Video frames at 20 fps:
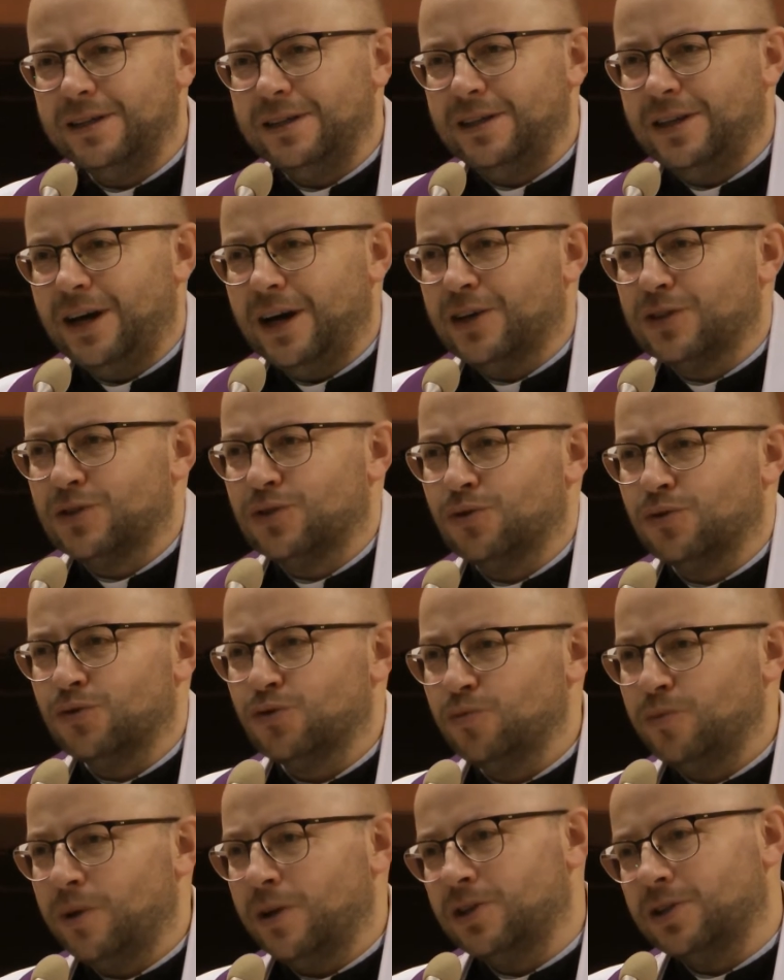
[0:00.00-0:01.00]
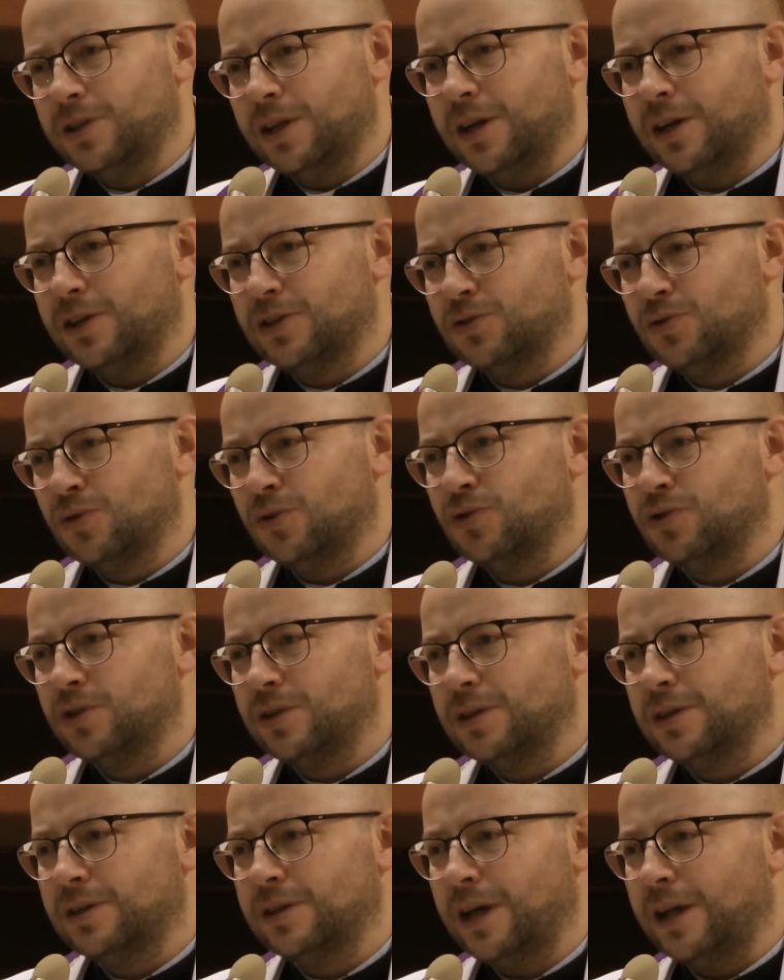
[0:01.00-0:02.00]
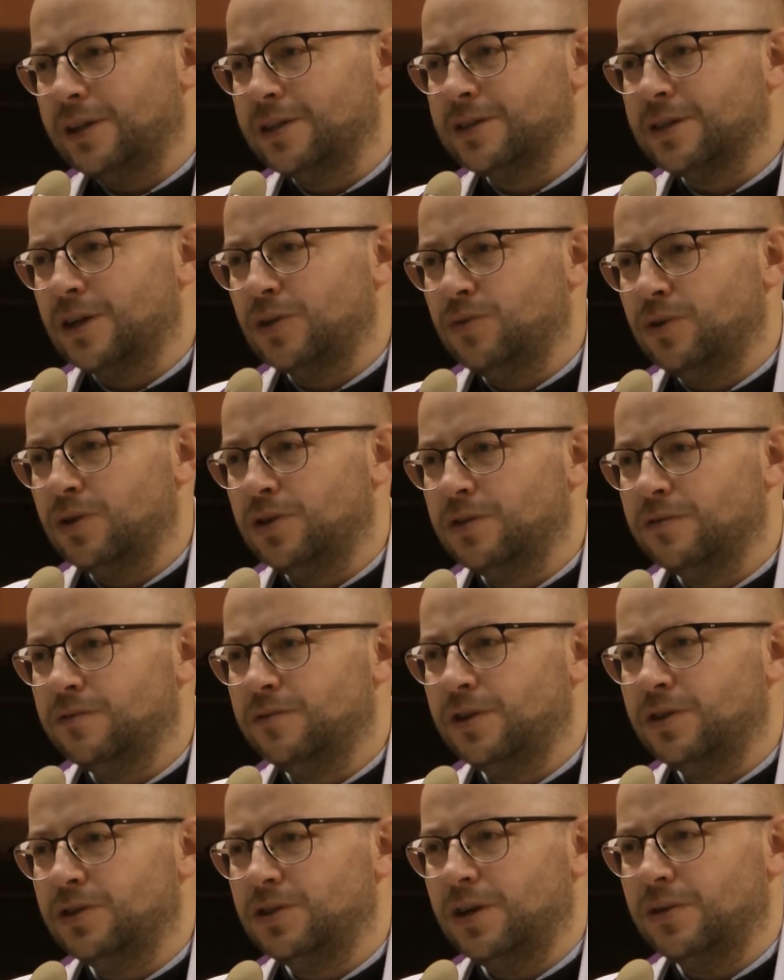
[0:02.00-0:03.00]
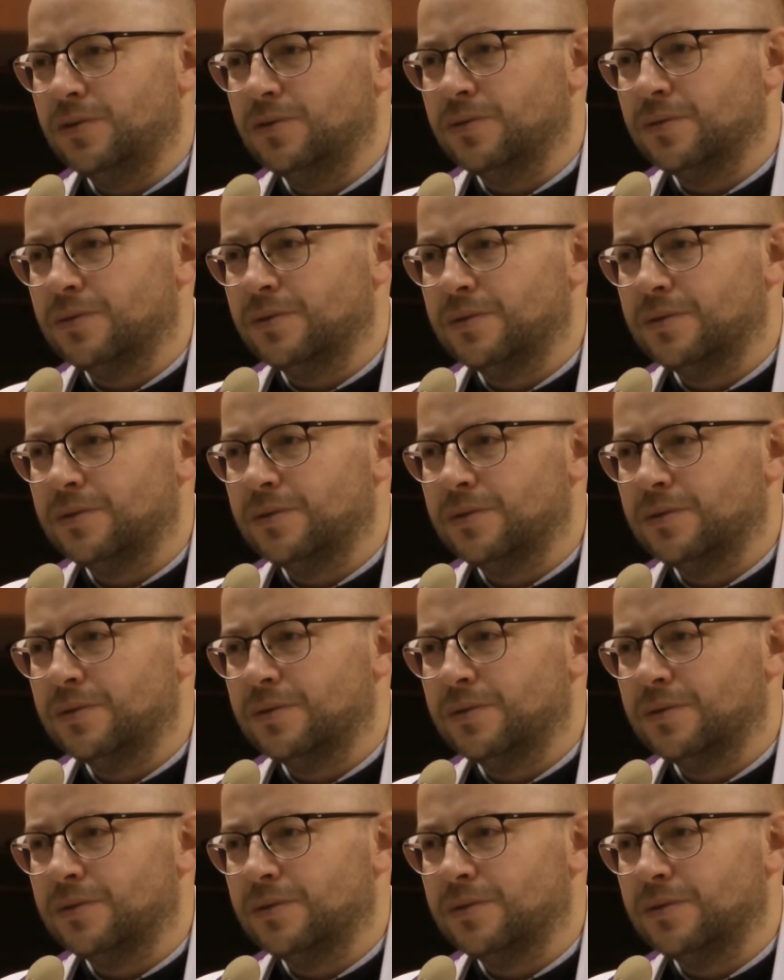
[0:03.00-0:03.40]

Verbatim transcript: Jak zrozumieć teraz to, że Jan znajduje się w więzieniu?